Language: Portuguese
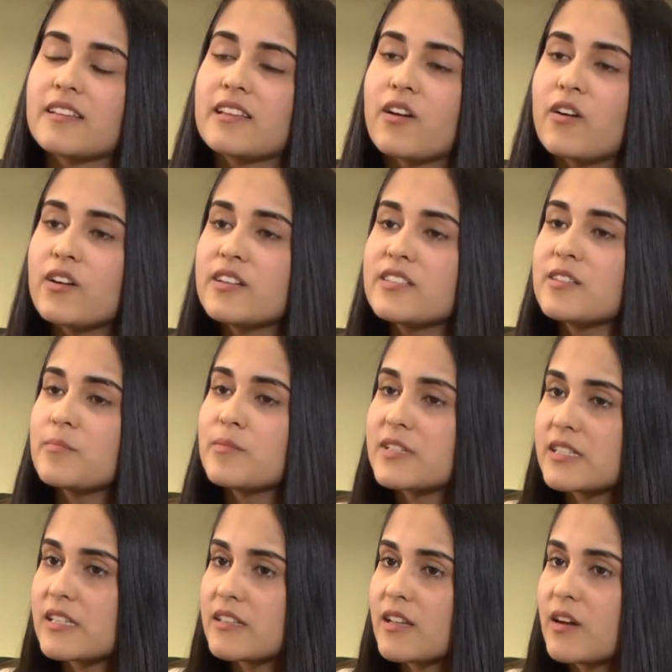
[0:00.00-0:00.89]
Na hora de
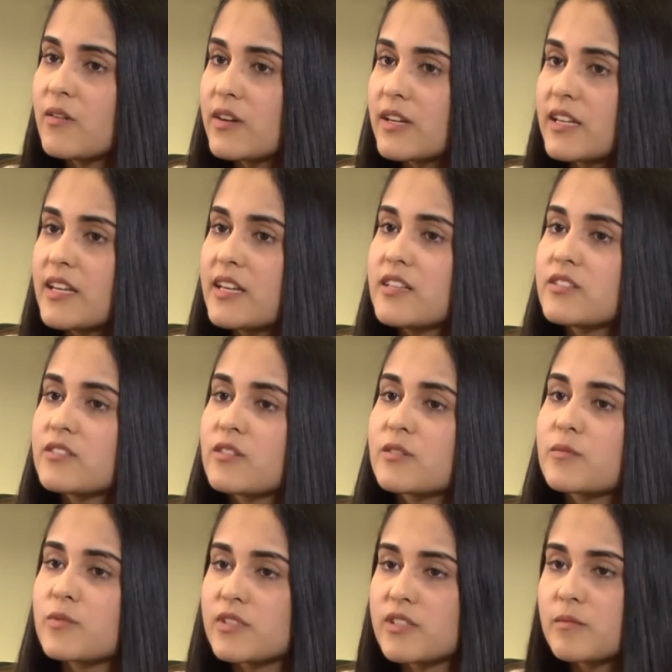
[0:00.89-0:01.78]
apresentar o cliente,
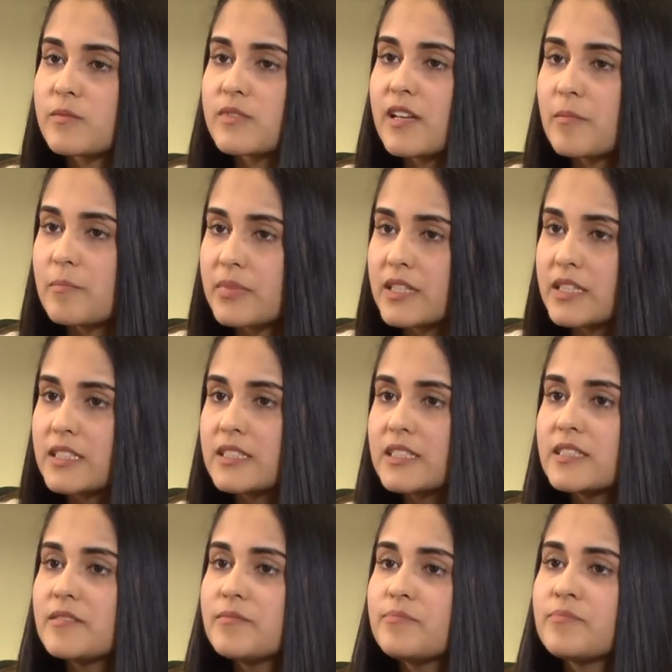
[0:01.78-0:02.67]
nós mostramos a
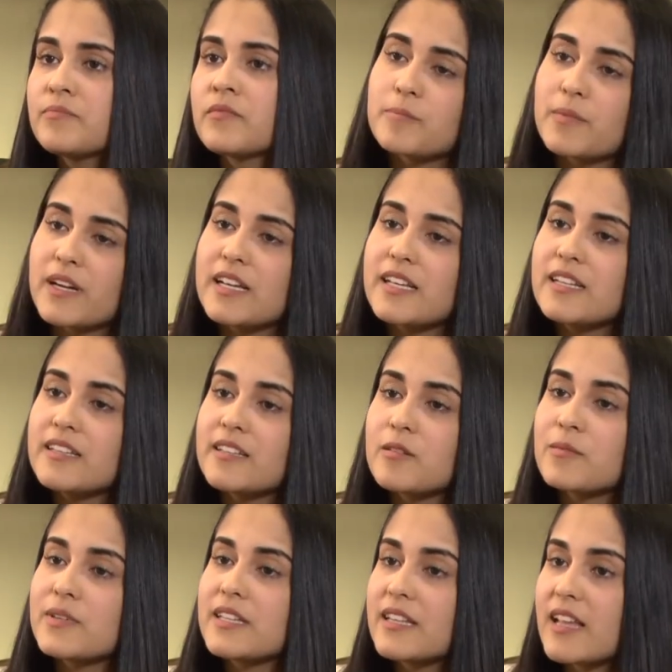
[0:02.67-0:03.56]
planta. Para ele
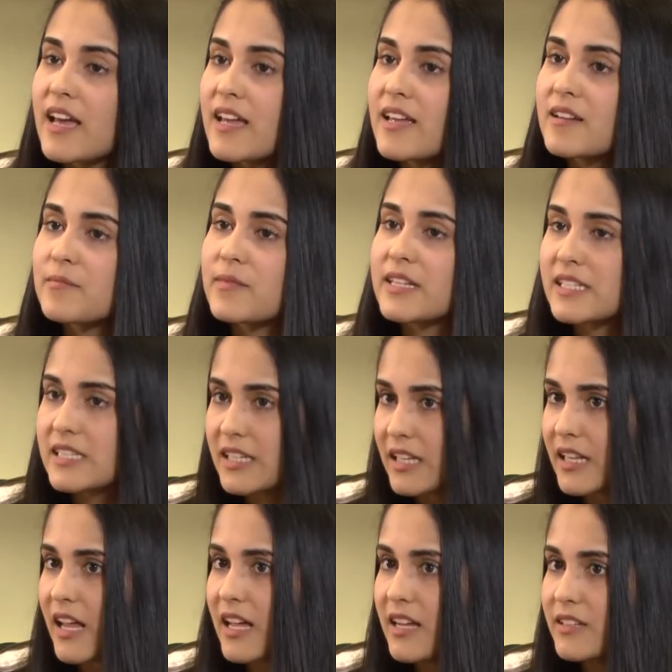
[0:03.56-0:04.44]
ter uma ideia mais
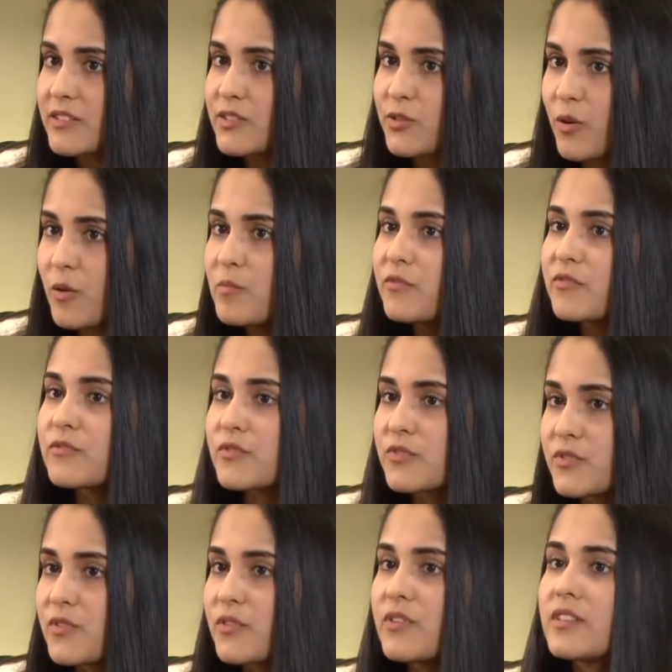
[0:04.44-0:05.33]
clara de como
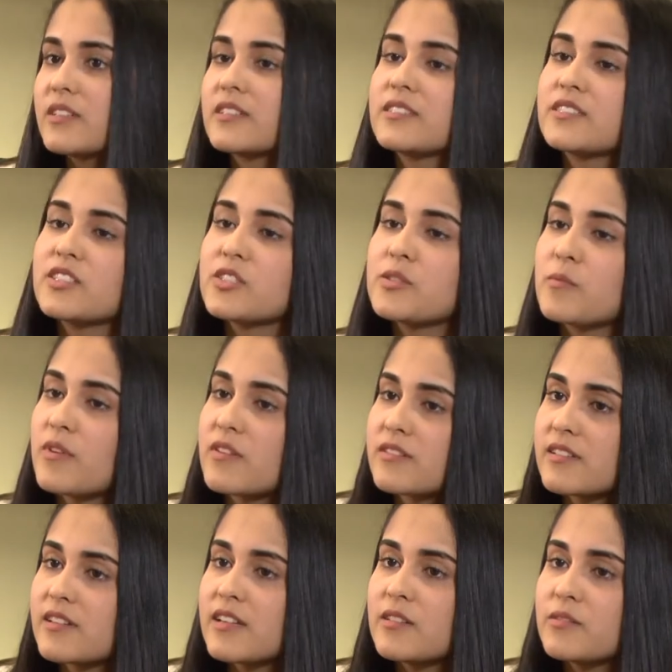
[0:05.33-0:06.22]
funciona, a gente
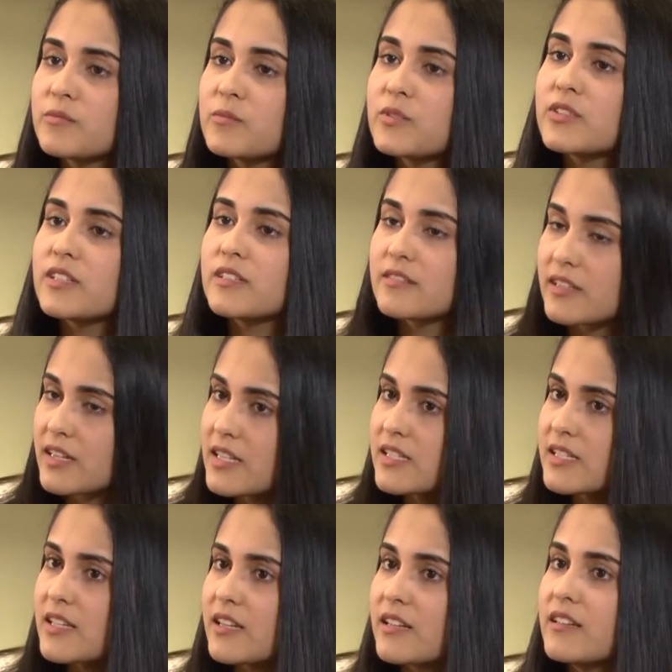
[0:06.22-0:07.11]
mostra ele o modelo
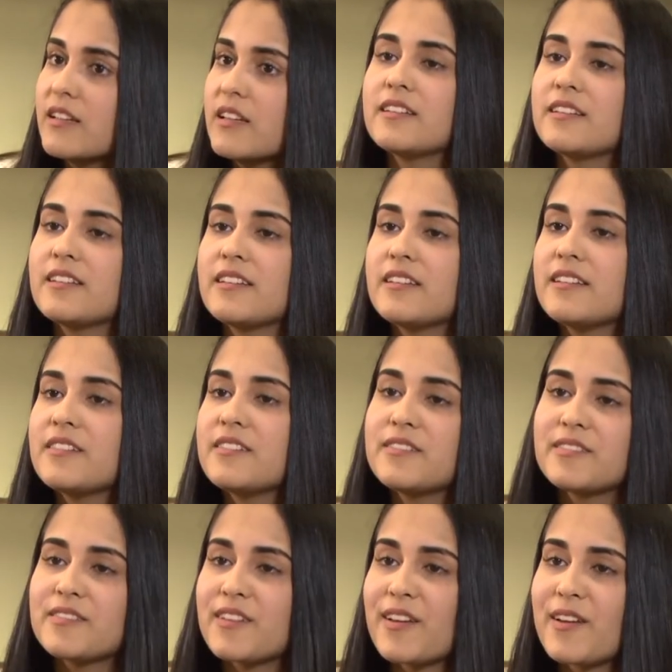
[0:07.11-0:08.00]
3D.
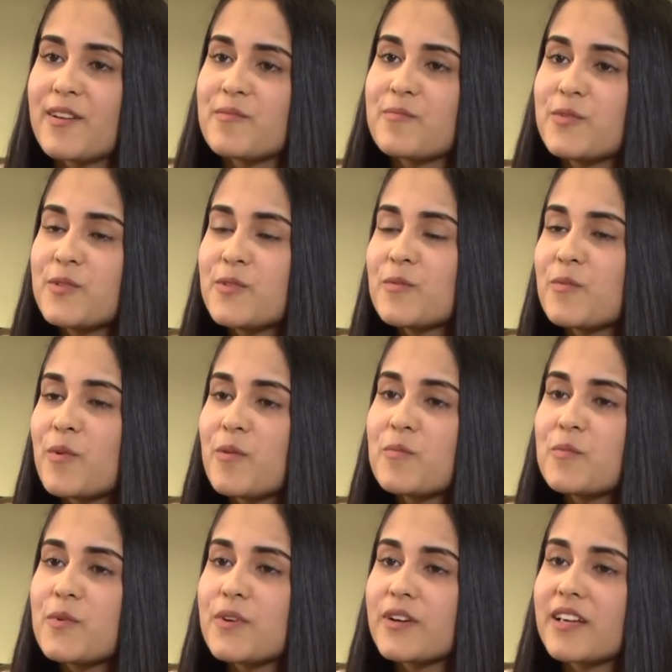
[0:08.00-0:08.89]
E é muito
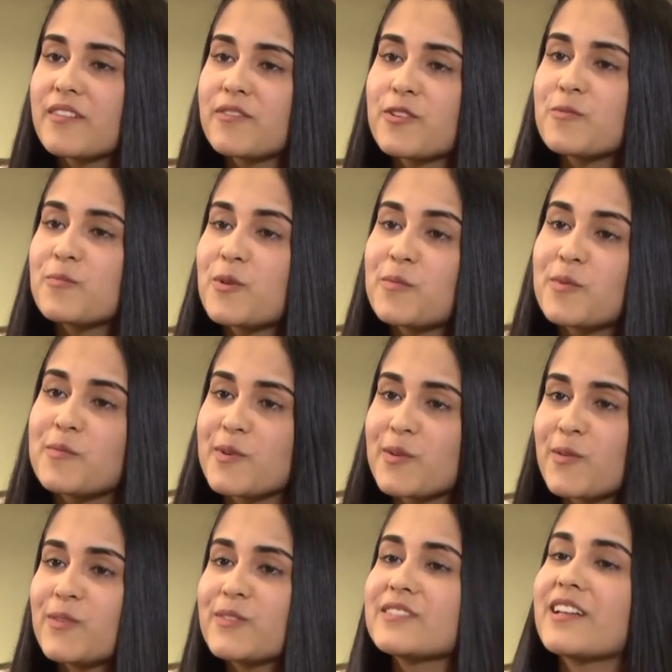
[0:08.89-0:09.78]
bom porque foi o meu
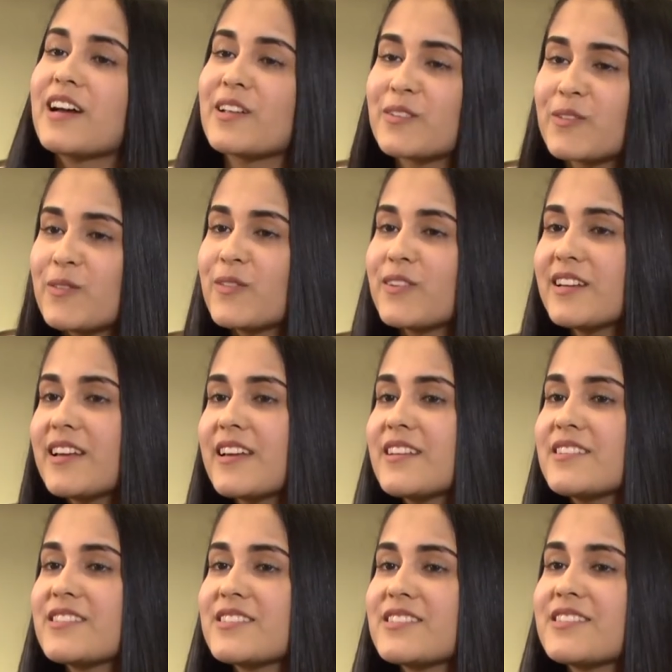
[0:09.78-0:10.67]
primeiro contato com o
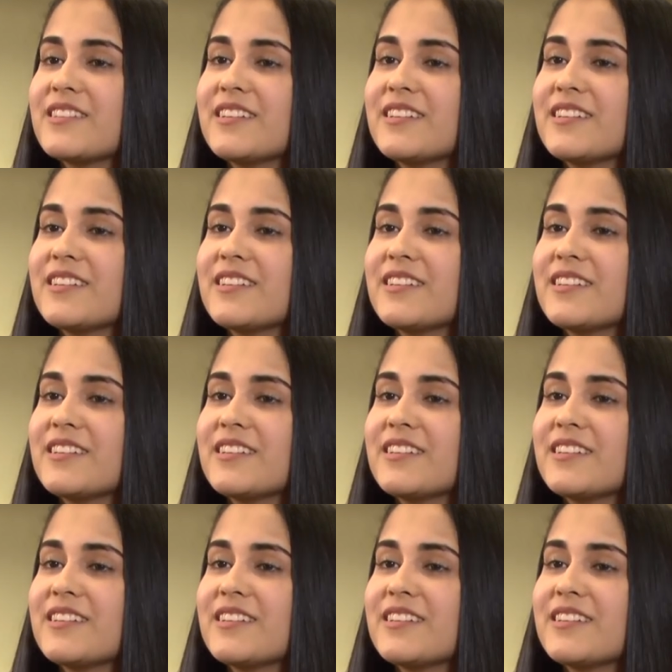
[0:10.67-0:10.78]
cliente.